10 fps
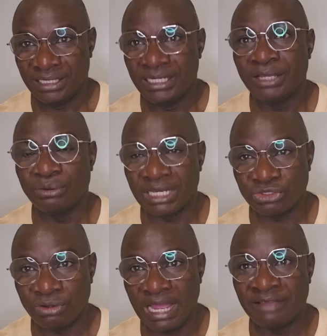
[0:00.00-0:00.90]
les
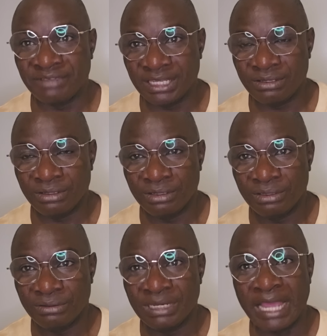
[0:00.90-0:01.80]
relations avec
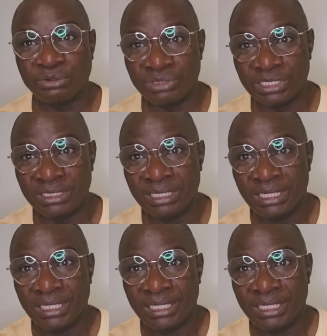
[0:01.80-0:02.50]
la Russie.